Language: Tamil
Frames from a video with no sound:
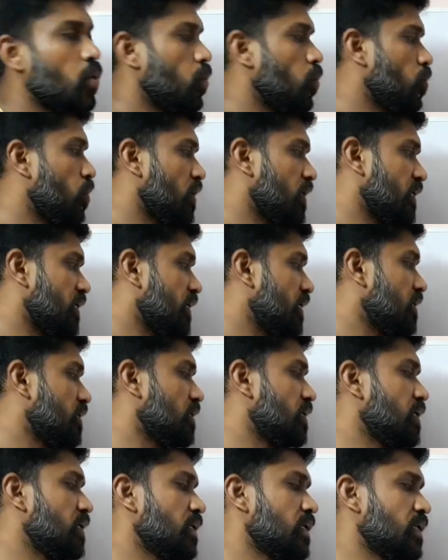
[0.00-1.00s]
உங்களுக்கு
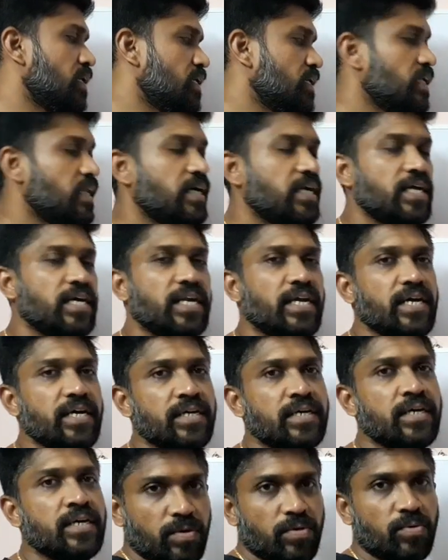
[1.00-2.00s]
இதில் இருக்கிற
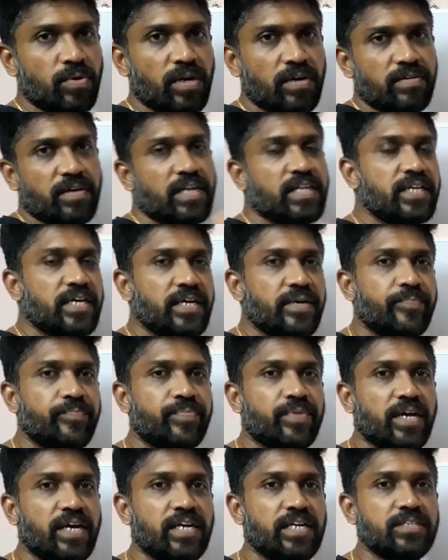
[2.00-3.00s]
உள்ளே வருது
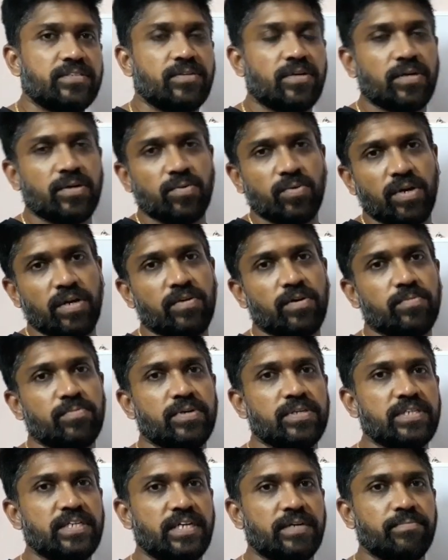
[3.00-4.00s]
கண்டன்சரோட்டு உள்ளே
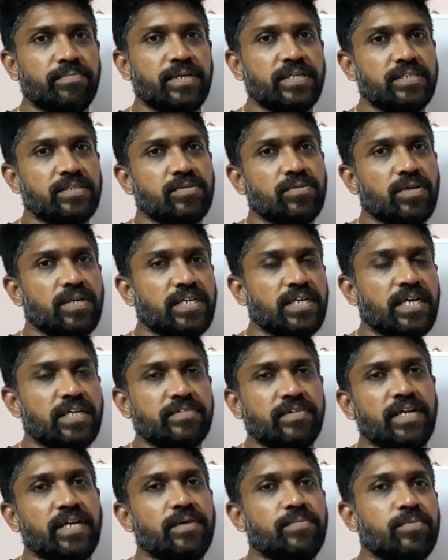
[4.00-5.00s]
வரும்போது டெம்பரேச்சர் வருது
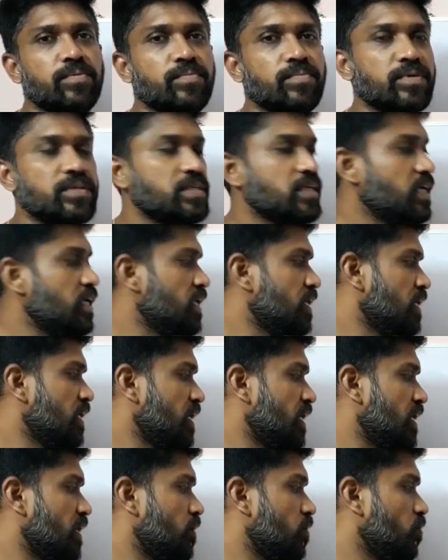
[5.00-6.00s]
அது வெளியே போகும்போது
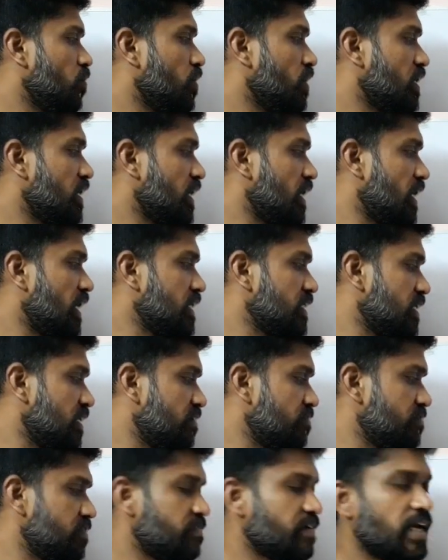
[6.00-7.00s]
உங்களுக்கு அந்த
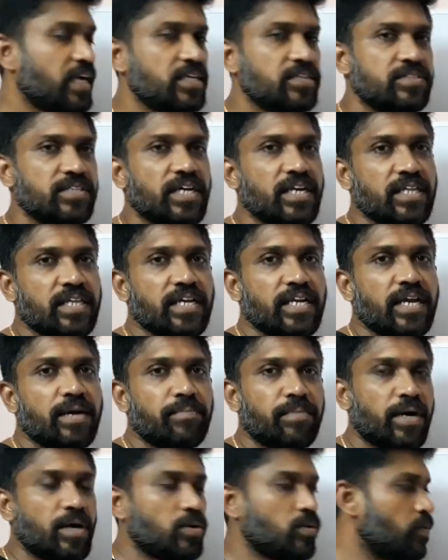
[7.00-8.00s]
வேல்யூஸ் எடுத்து
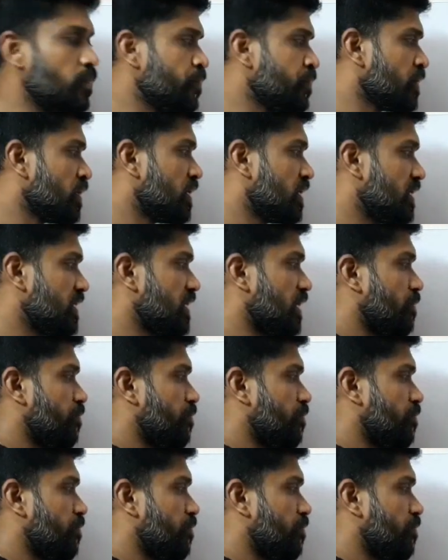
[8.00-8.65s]
நீங்கள் பார்க்கணும் இந்த